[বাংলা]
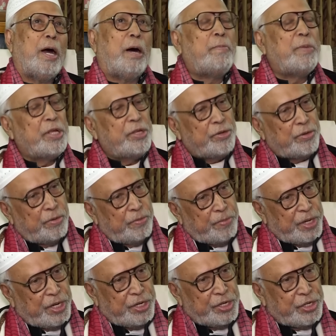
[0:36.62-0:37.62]
আমরা যখন
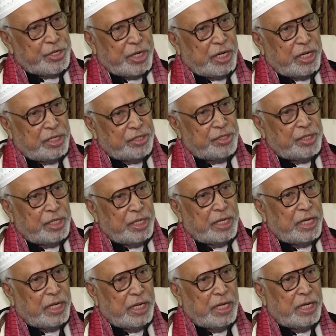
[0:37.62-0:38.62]
ব্রিটিশের কাছ
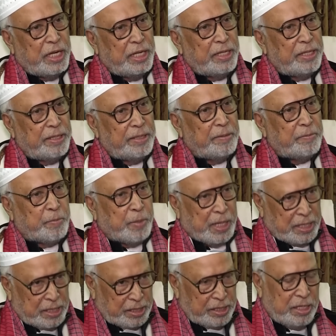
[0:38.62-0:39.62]
থেকে
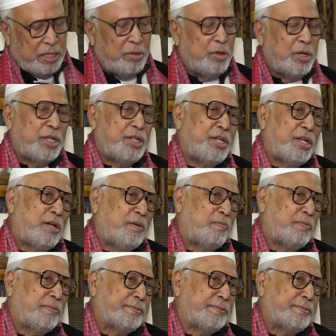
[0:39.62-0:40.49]
পাকিস্তান হয়েছিলাম